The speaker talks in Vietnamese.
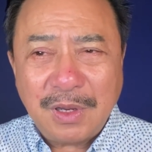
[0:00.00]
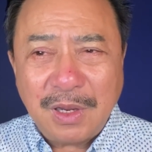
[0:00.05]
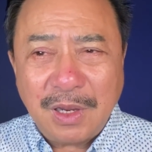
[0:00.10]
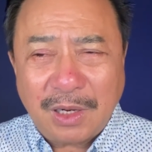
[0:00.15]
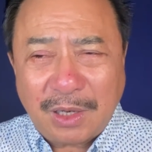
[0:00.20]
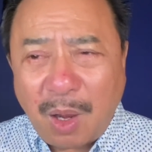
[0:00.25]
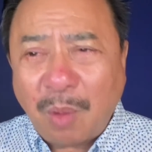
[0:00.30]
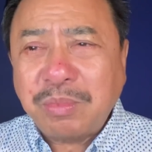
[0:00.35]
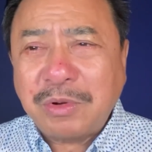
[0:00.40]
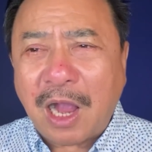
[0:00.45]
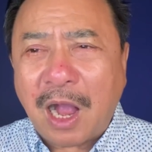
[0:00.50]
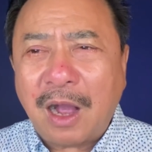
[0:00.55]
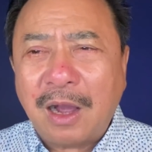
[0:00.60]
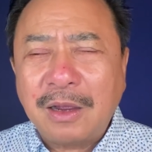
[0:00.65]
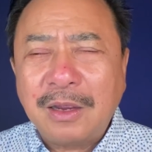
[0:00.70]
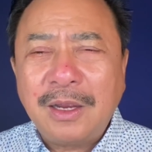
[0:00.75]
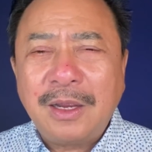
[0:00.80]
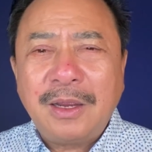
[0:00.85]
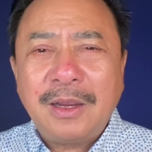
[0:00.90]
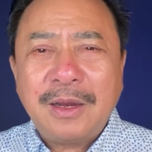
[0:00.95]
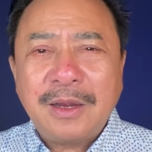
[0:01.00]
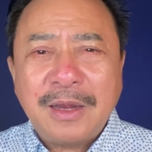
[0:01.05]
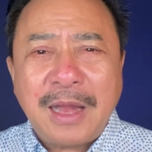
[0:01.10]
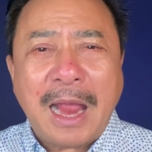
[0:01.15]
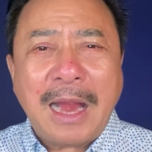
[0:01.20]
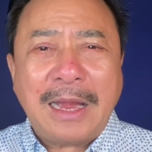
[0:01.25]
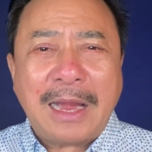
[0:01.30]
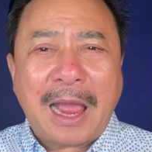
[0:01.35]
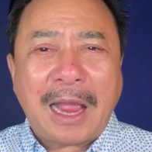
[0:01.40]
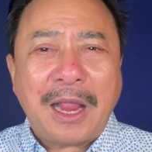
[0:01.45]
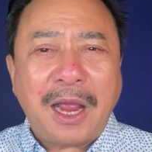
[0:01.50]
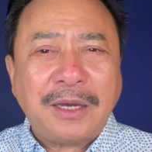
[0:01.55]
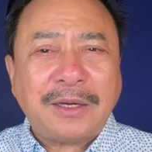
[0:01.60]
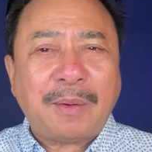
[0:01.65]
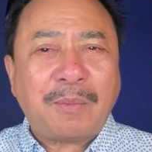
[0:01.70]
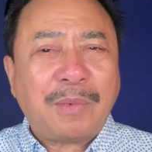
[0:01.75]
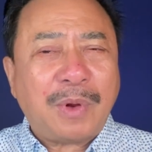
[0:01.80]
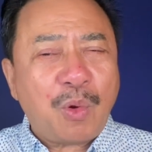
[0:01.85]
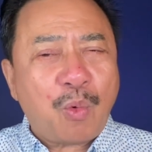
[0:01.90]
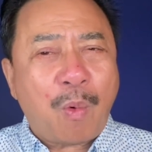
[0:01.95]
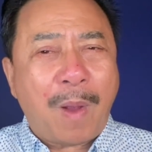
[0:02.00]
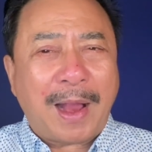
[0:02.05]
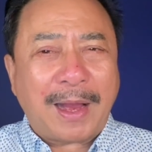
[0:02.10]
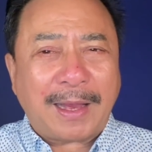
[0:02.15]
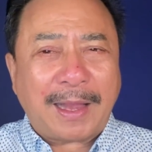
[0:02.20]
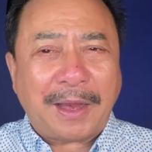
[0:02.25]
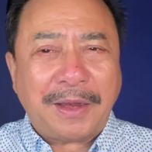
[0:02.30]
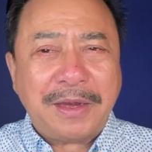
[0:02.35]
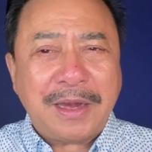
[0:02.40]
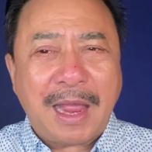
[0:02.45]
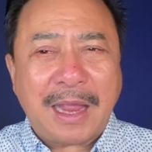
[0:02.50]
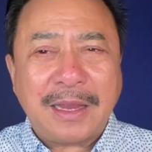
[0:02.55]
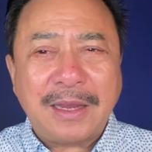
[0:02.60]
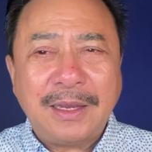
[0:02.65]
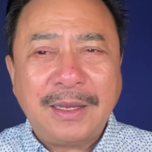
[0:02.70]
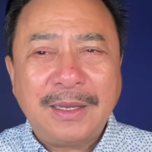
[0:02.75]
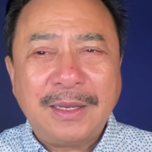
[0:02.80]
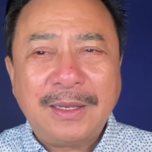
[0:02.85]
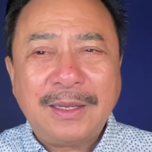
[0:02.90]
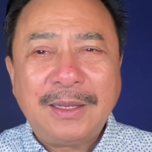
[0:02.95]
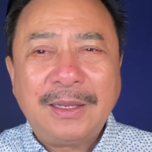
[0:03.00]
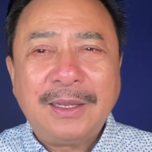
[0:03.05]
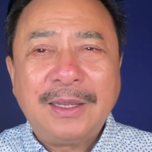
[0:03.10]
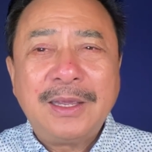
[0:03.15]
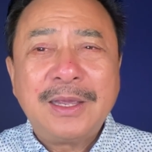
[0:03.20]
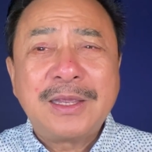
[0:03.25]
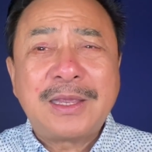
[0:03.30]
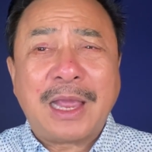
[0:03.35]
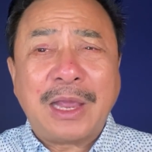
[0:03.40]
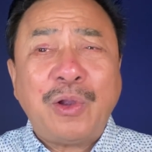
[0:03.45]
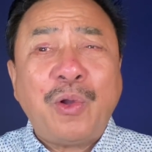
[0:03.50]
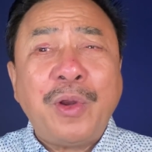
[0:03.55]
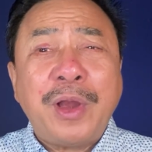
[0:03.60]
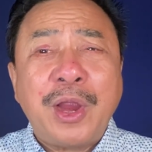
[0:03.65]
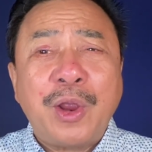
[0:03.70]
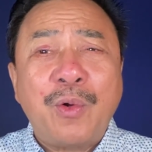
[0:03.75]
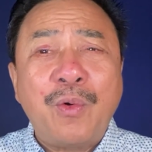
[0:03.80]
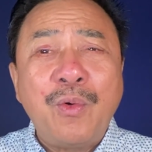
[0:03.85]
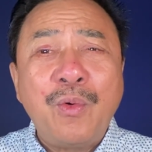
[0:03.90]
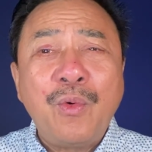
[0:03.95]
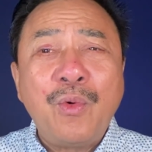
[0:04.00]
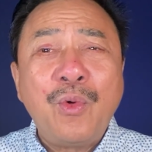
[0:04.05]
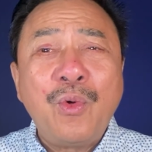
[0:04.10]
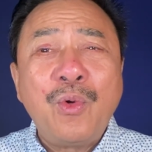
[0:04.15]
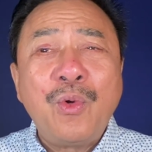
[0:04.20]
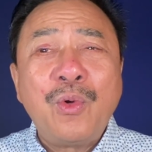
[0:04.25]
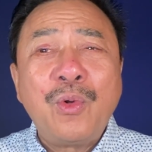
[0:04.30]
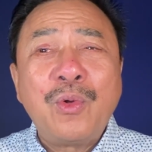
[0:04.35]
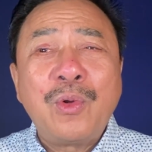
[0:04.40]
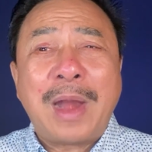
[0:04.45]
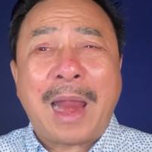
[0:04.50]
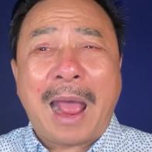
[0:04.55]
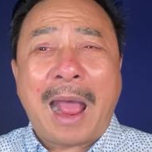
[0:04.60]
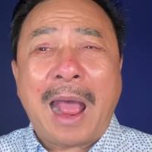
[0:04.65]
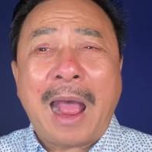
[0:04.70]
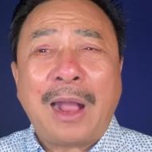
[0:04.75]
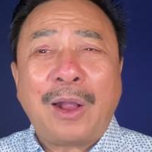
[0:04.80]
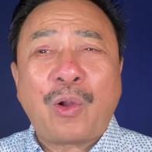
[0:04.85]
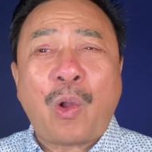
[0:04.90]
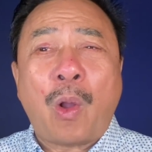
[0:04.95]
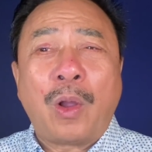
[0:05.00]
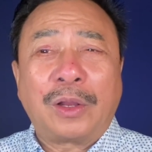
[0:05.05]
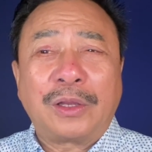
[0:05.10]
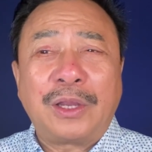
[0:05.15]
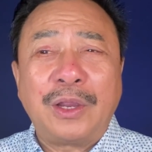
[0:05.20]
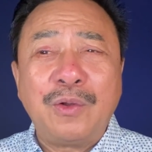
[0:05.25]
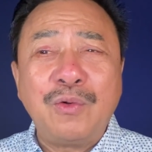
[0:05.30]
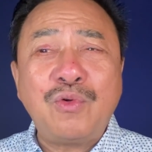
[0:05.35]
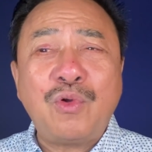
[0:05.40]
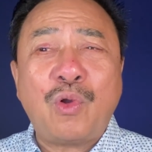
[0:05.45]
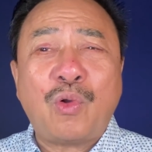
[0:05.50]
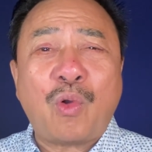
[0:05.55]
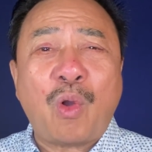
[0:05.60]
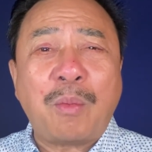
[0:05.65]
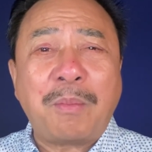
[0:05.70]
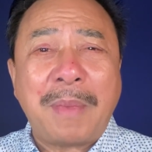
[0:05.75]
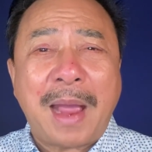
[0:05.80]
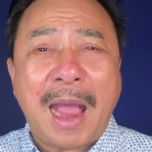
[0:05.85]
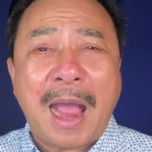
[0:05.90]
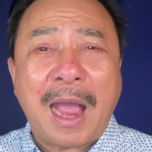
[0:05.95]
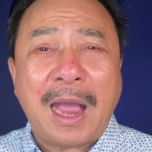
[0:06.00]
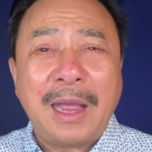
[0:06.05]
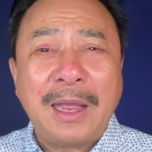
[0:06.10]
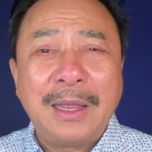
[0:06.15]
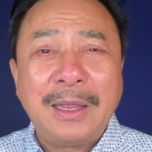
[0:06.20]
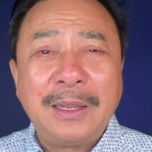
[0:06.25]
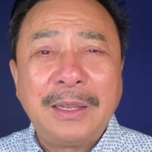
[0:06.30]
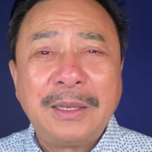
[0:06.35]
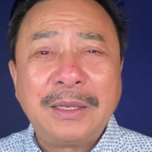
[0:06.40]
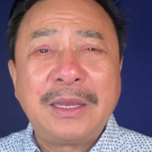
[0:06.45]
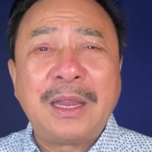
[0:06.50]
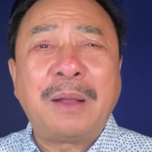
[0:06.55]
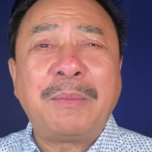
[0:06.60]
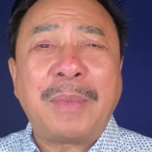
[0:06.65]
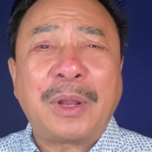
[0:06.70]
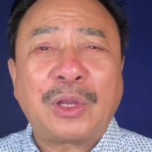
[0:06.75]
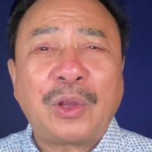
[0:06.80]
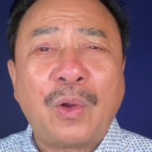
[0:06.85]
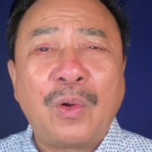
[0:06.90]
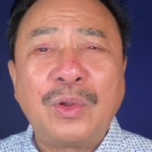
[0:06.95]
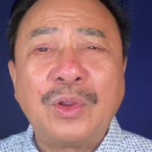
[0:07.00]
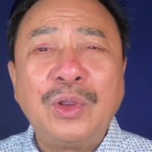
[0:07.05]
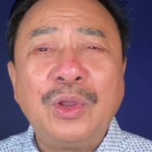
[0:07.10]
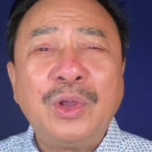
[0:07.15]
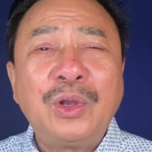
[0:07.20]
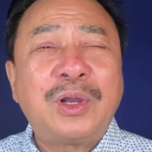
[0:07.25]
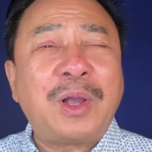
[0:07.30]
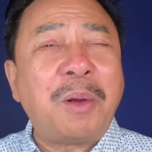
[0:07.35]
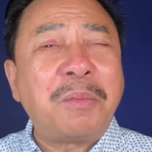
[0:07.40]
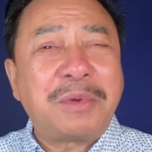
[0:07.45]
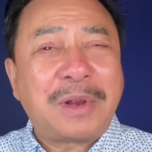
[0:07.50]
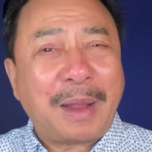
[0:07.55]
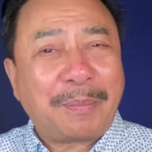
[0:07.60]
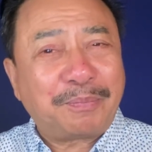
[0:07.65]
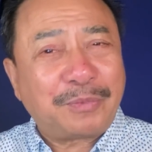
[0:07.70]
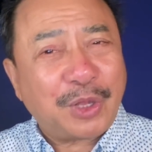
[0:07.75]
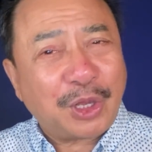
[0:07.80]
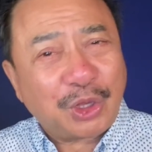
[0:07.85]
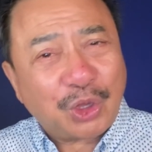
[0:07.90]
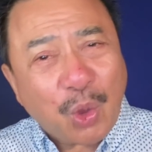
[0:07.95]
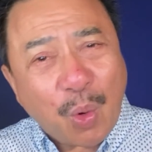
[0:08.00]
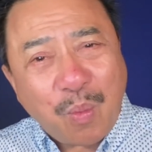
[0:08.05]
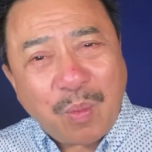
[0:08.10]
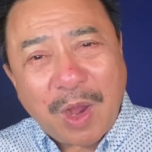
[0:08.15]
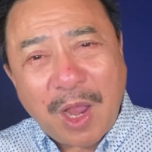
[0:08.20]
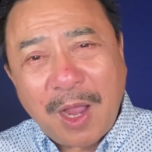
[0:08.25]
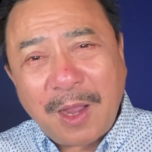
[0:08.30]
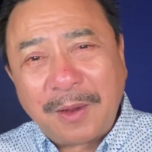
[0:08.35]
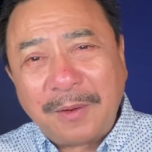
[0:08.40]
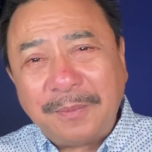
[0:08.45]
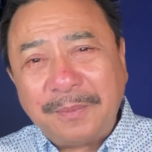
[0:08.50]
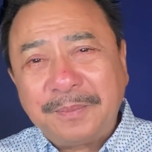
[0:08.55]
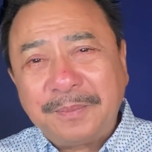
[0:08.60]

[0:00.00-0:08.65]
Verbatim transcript: Không ngờ nay lại ở trong cái hoàn cảnh này. Chỉ có điều là còn thiếu có con ma, nhưng mà thôi, không gặp thì tốt hơn.